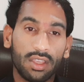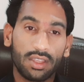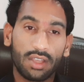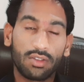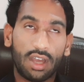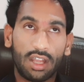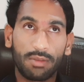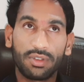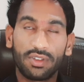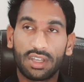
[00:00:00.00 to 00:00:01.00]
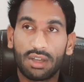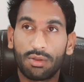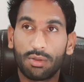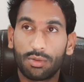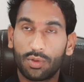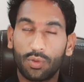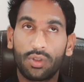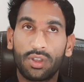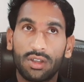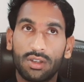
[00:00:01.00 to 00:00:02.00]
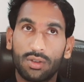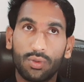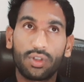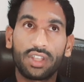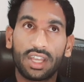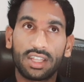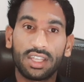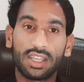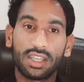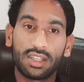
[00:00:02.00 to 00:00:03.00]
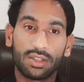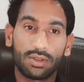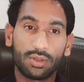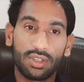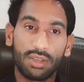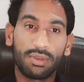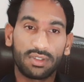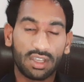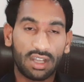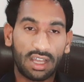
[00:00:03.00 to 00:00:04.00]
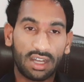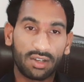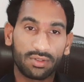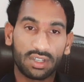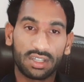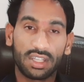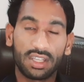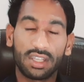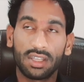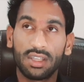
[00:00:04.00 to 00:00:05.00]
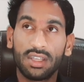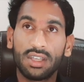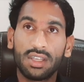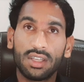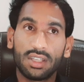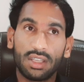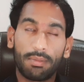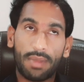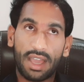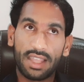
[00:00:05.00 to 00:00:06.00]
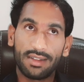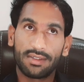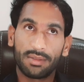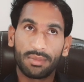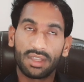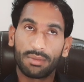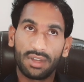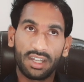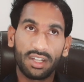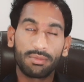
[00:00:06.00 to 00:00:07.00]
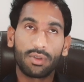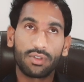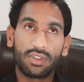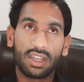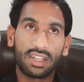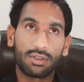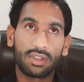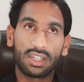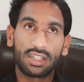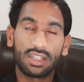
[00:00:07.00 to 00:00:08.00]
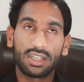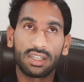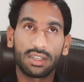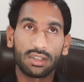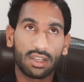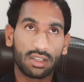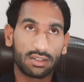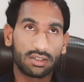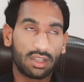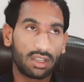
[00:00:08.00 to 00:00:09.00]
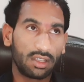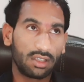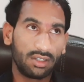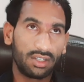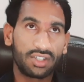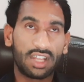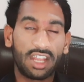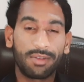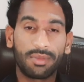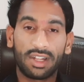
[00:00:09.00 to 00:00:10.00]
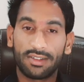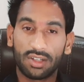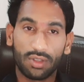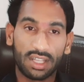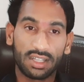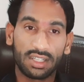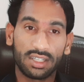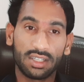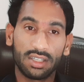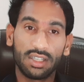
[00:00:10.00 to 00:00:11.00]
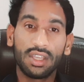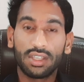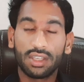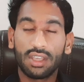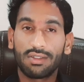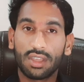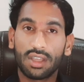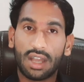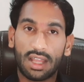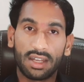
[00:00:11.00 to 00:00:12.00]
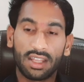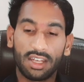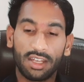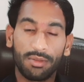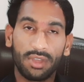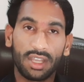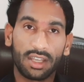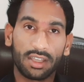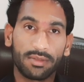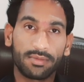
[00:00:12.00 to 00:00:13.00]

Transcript: या जो आरबीसी का वो टूट टूट जाती है तो ये भी इसके कारण हो सकते हैं या पाइल्स में ब्लीडिंग बहुत ज़्यादा हो जाती है इंटेस्टाइन में अल्सर हो जाते हैं ये इसके कारण है एनीमिया के